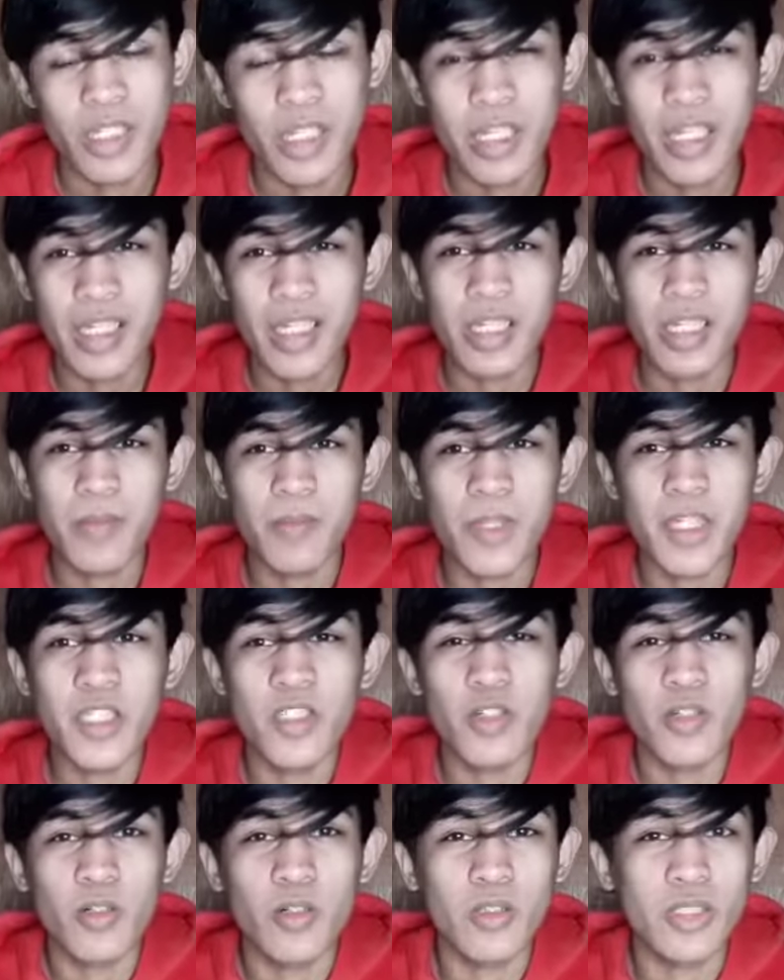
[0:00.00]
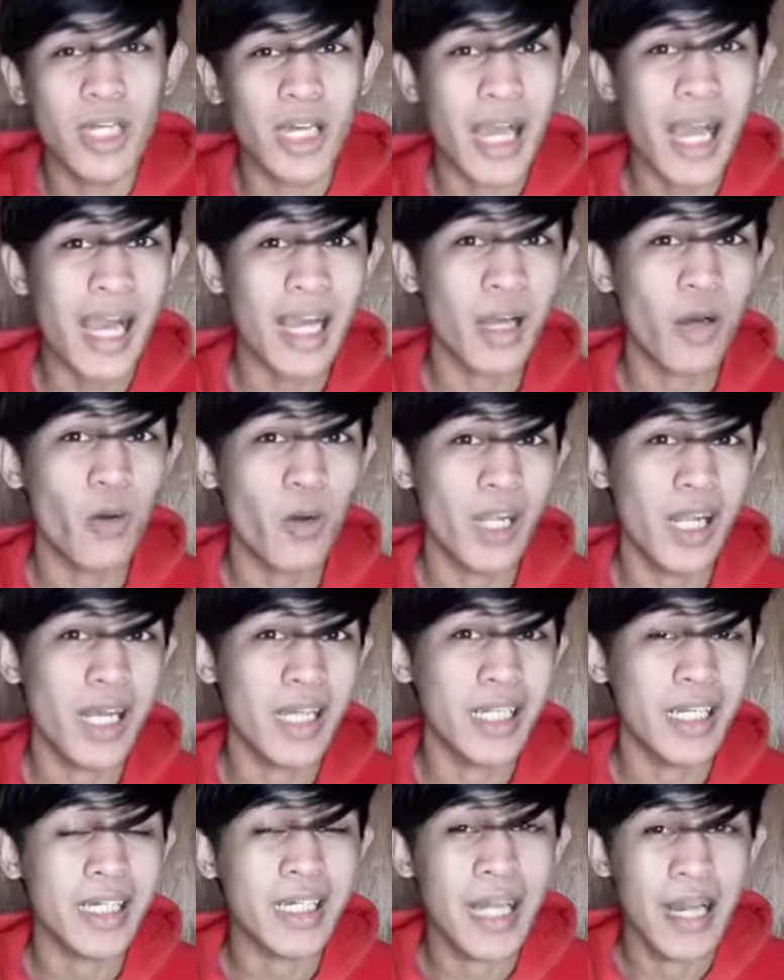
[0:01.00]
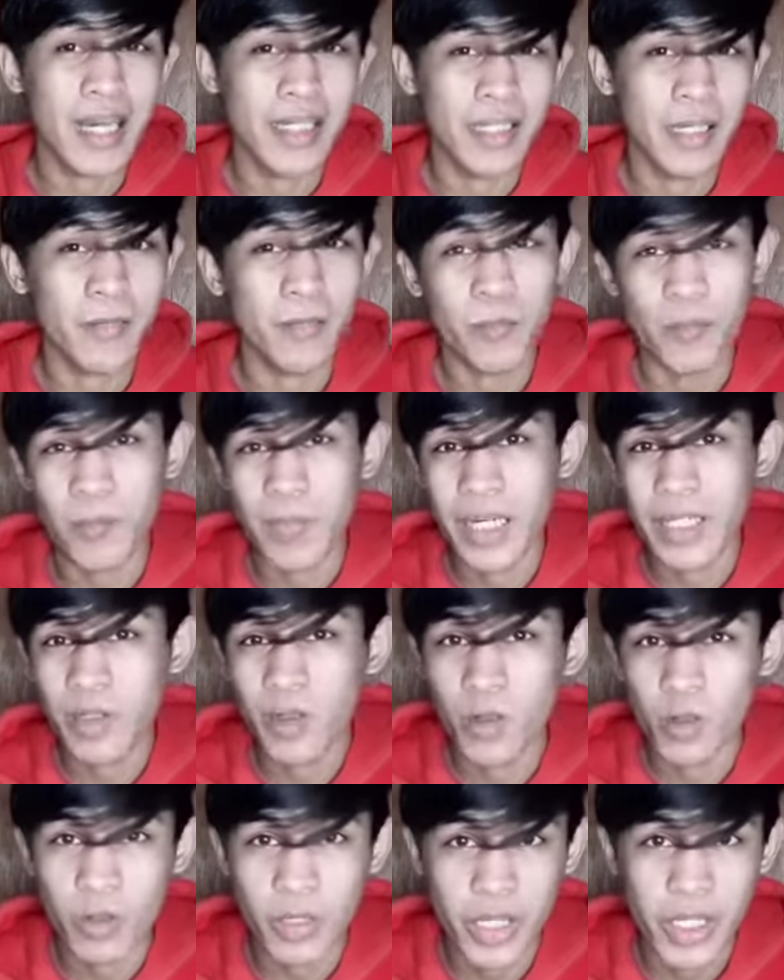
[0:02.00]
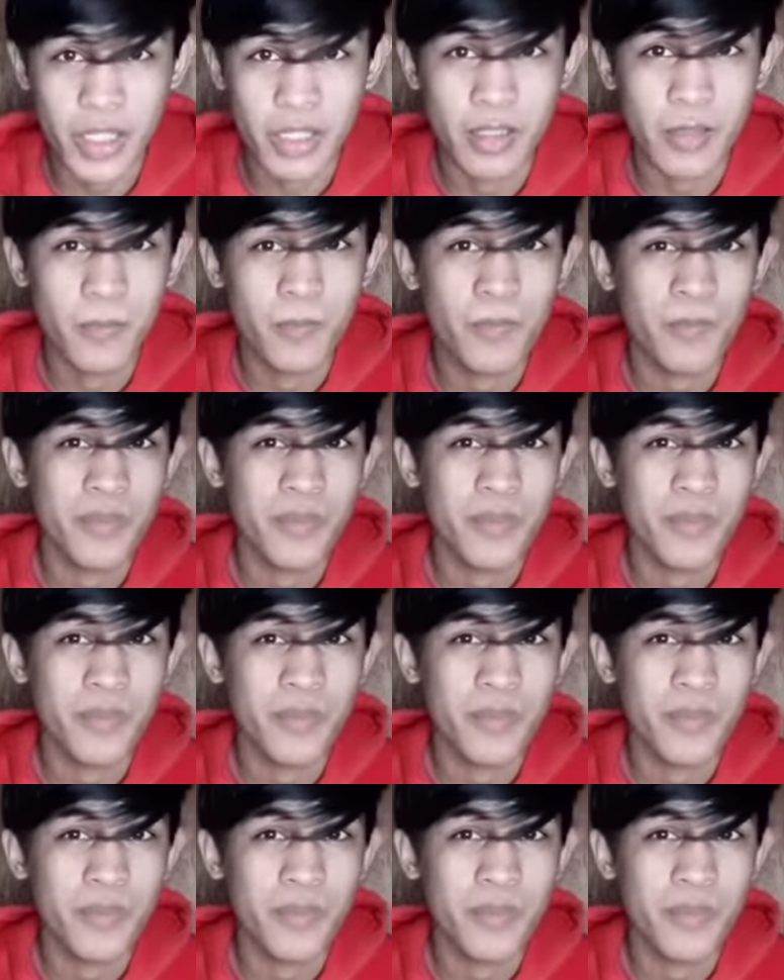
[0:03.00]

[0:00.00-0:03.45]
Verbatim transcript: eh, medyo nakakawala ng ganang panoorin.